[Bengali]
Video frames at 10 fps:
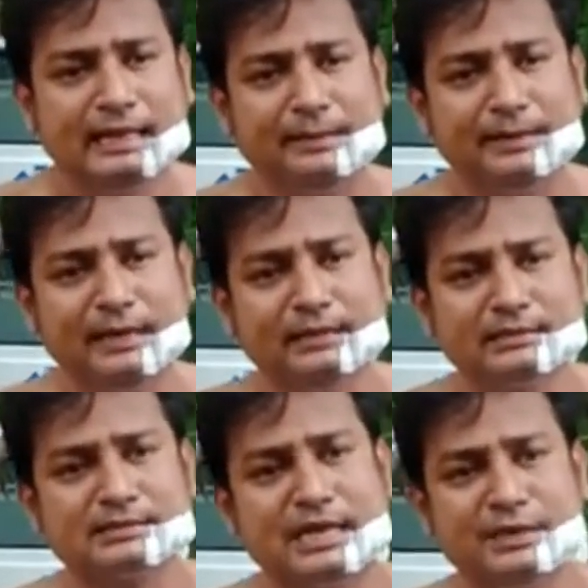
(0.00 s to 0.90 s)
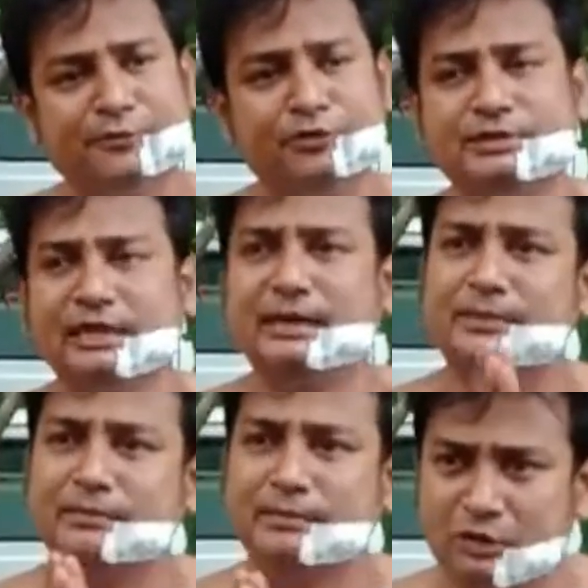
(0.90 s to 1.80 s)
এবার সেই ফোন থেকে
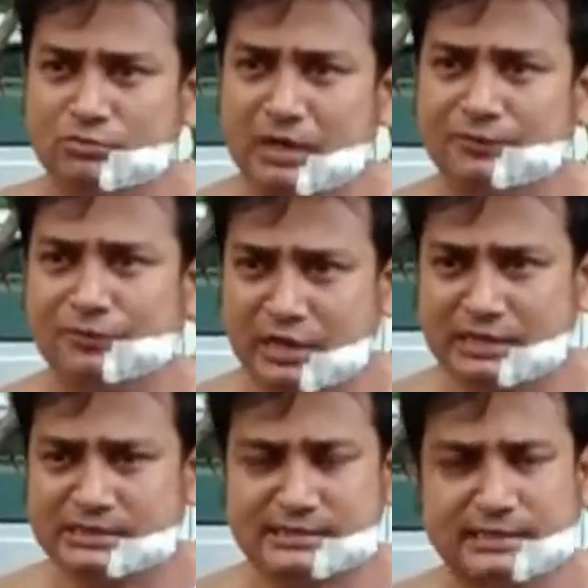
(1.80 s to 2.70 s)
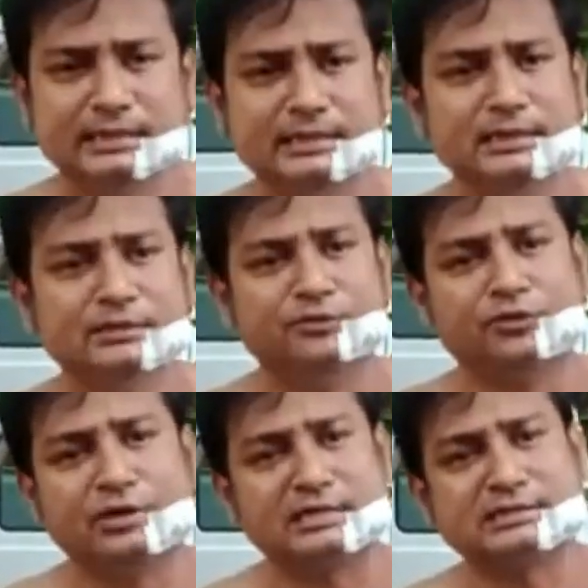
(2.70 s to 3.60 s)
বারংবার ফোন আসছে
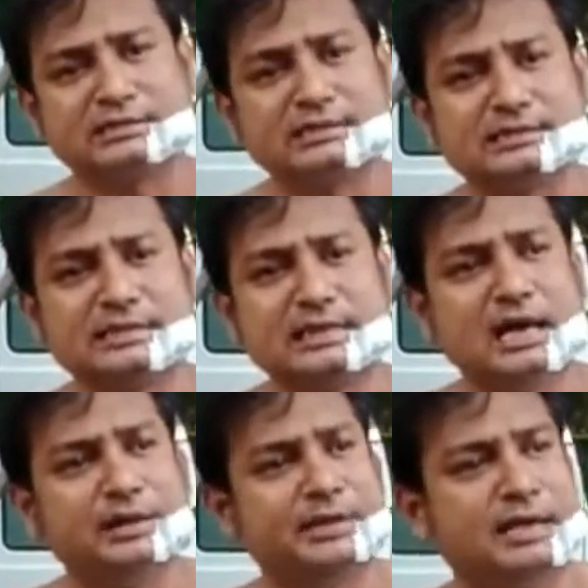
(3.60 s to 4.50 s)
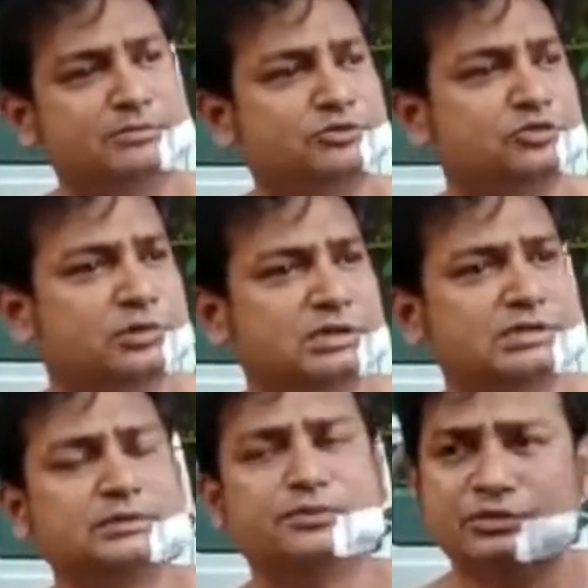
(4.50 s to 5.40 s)
ফোন আসতে আসতে আমার এক বন্ধু বলে যে
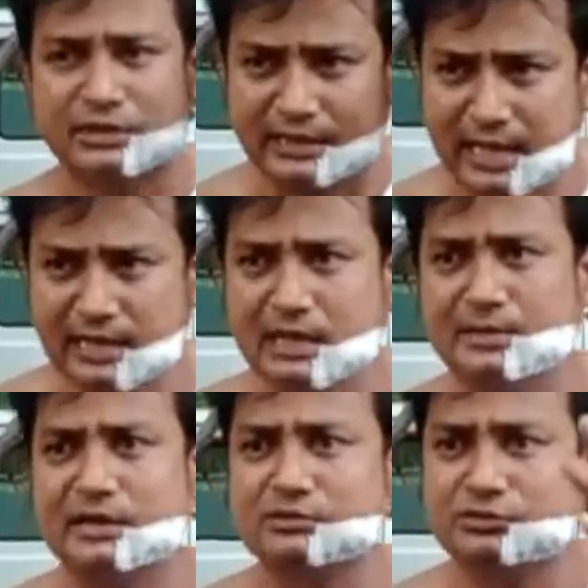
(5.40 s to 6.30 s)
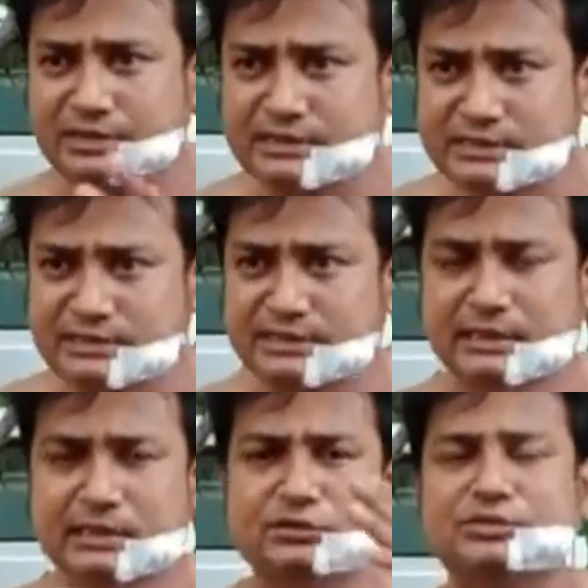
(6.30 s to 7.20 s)
ফোনটা রাখ আমরা একটা ঘুরতে এসেছি
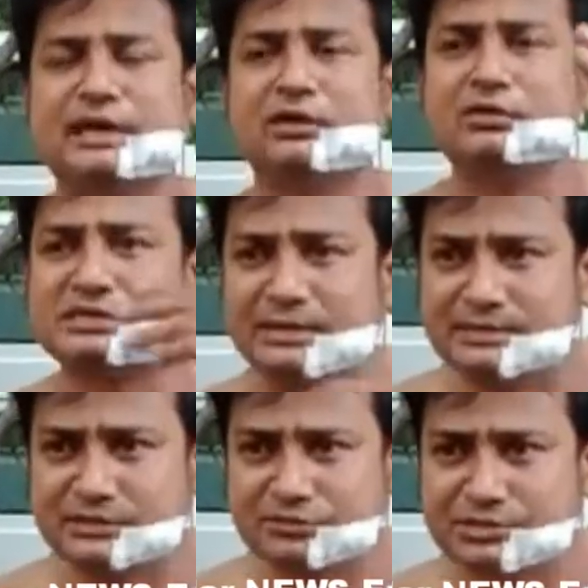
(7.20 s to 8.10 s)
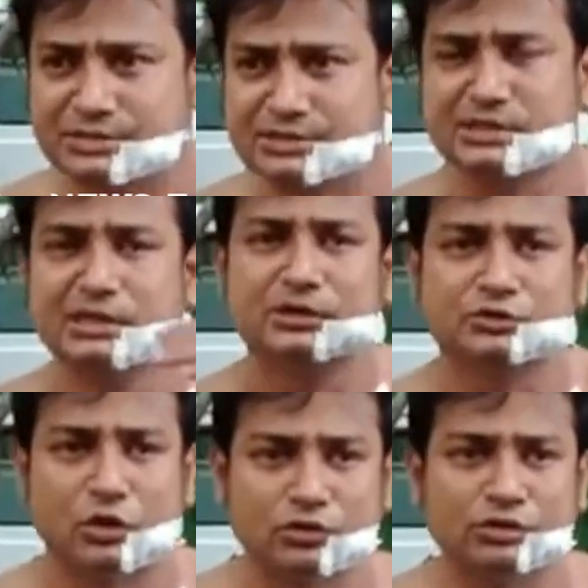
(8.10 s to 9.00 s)
তুই কেন ডিস্টারবেন্স করছিস
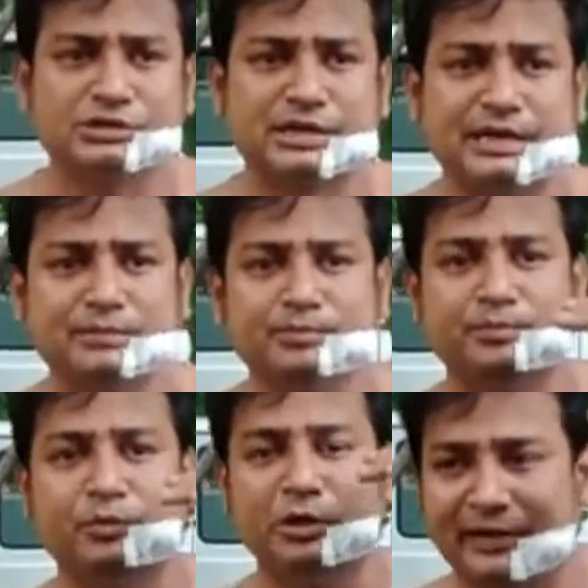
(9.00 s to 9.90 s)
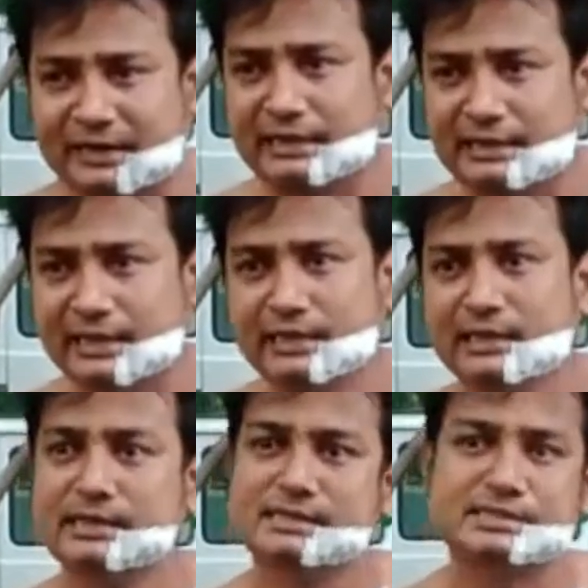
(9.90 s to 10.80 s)
তখন সেই পরিপ্রেক্ষিতে
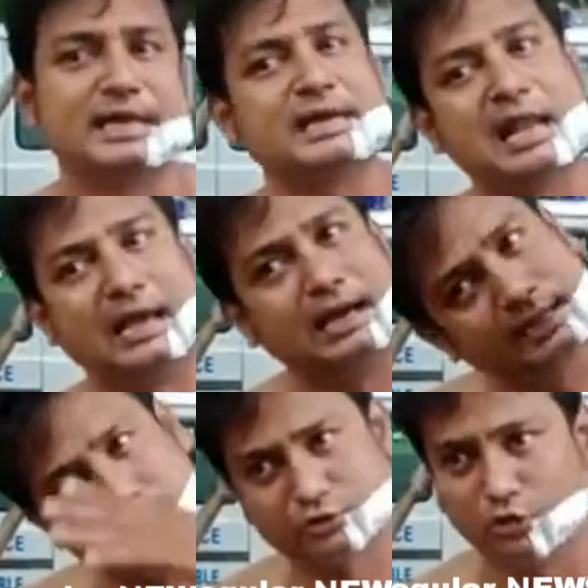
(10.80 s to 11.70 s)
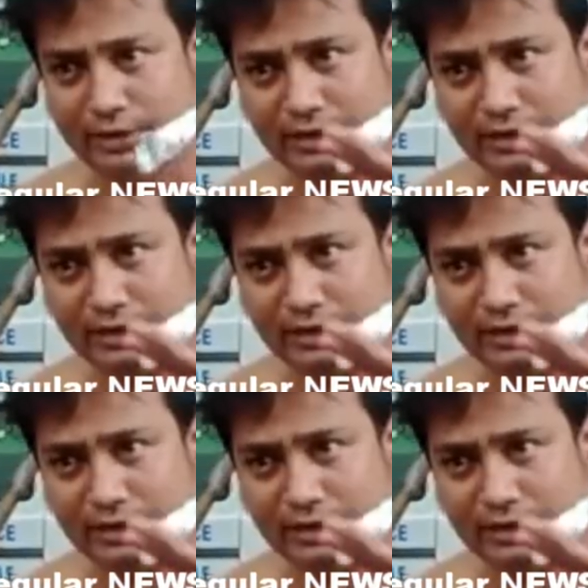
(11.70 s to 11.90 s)
সে গালাগালি থ্রোয়িং